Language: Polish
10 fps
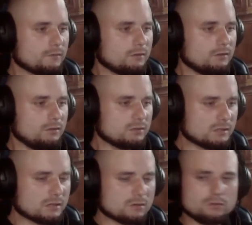I se
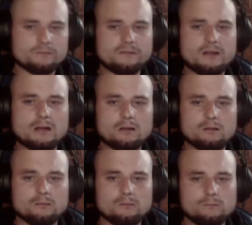kurwa
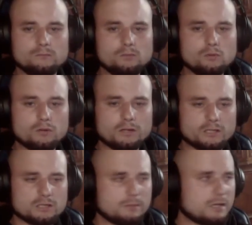ugryzł
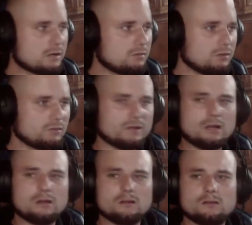mnie, kurwa,
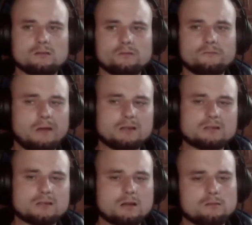
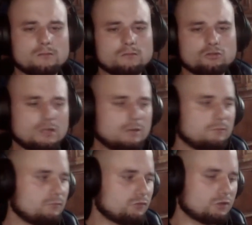palca tam
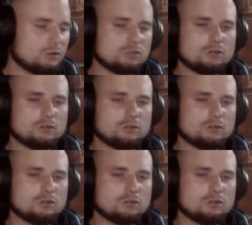w coś.